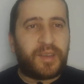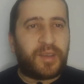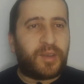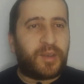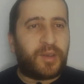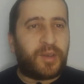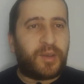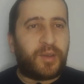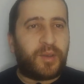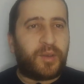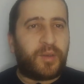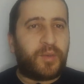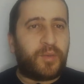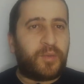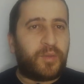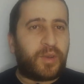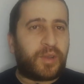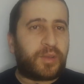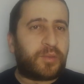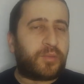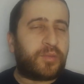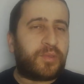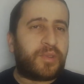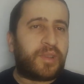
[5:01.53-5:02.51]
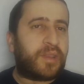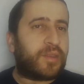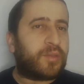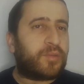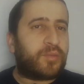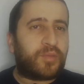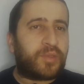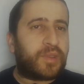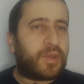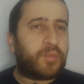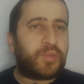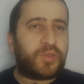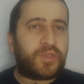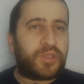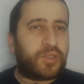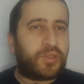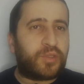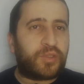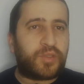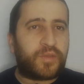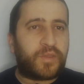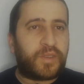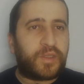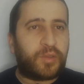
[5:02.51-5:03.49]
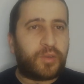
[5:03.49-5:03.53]
Euh, voir toutes les, toutes les boutiques de
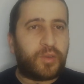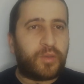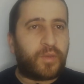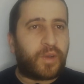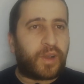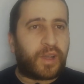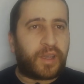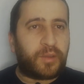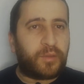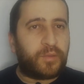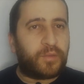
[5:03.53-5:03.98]
jeux vidéo, voir